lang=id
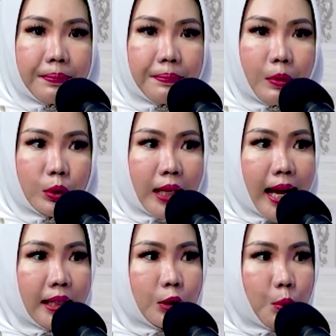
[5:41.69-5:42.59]

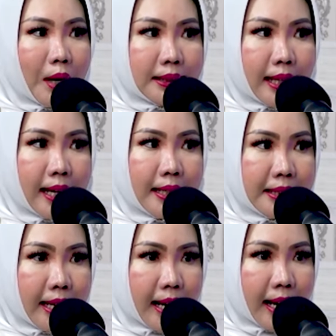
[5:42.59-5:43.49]
perusahaan swasta di
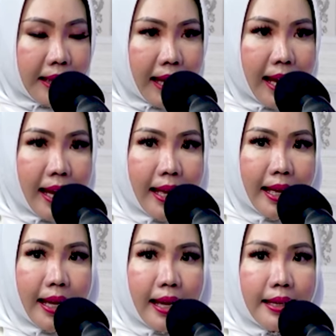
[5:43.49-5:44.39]
Jakarta
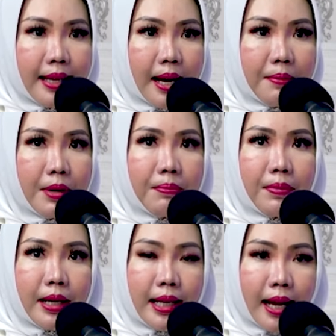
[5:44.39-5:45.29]
yang
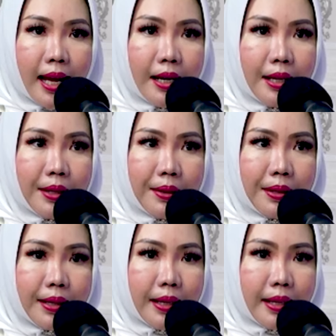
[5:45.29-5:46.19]
memberikan
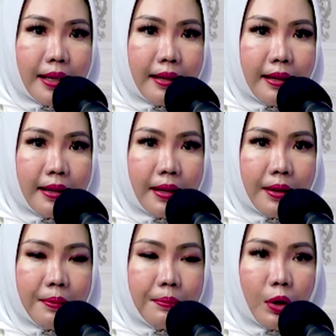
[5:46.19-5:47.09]

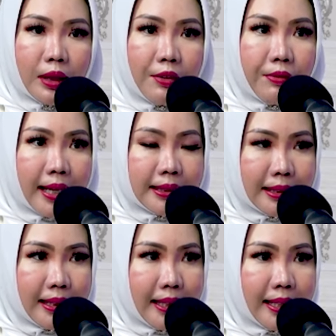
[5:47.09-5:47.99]
uh,
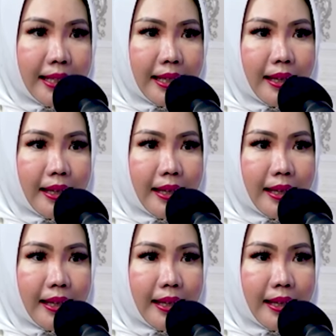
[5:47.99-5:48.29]
motivasi